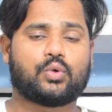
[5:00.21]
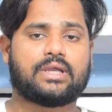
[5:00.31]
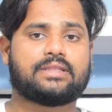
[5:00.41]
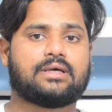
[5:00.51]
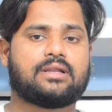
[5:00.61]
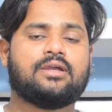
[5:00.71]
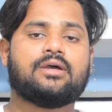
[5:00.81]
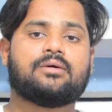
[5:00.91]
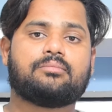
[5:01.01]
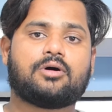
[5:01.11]
के अंदर
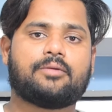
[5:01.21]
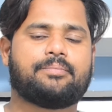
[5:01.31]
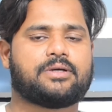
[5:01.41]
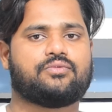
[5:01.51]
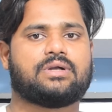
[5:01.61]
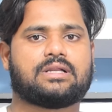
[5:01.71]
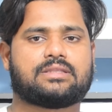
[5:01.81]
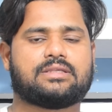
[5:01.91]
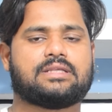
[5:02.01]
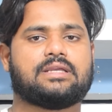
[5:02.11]
मोहब्बत हुआ
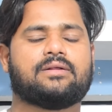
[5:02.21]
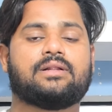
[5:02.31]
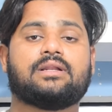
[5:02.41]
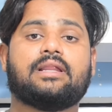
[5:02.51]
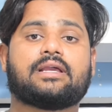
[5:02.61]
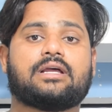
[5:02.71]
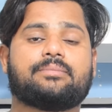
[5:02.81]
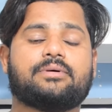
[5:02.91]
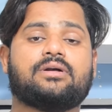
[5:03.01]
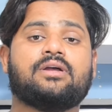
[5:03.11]
करती थी लेकिन अब